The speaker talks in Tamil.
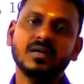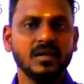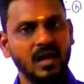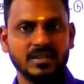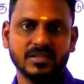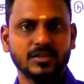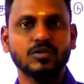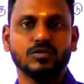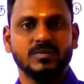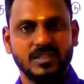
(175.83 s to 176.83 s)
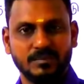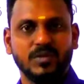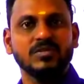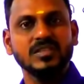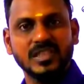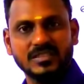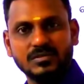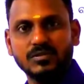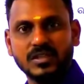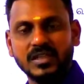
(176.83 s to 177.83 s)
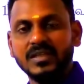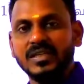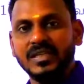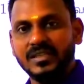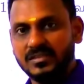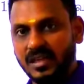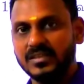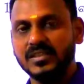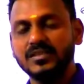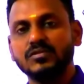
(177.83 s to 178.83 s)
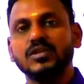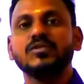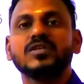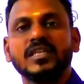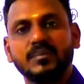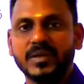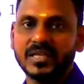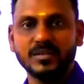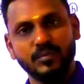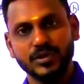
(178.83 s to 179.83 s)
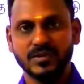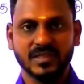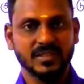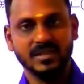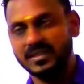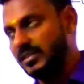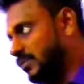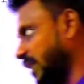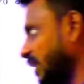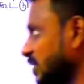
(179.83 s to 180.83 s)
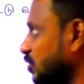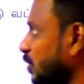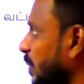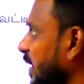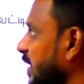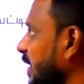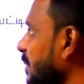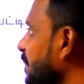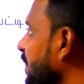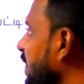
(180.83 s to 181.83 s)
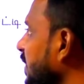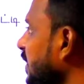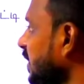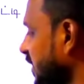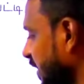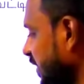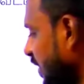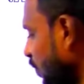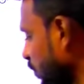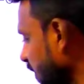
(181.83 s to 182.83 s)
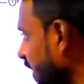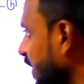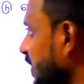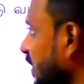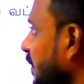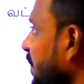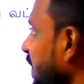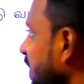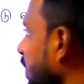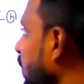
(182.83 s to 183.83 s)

அதில் இருக்கும் இப்போ வந்து ஜஸ்ட் உங்களுக்கு இந்த ஷார்ட்கட்டாக சொல்லி உங்களுக்கு எப்படிங்கிறது புரிய வைக்கிறதுக்காக ஓகேங்களா ஸோ கொஞ்சம் பாருங்கள் என்னென்னா ஒன்றும் கிடையாதுங்க நமக்கு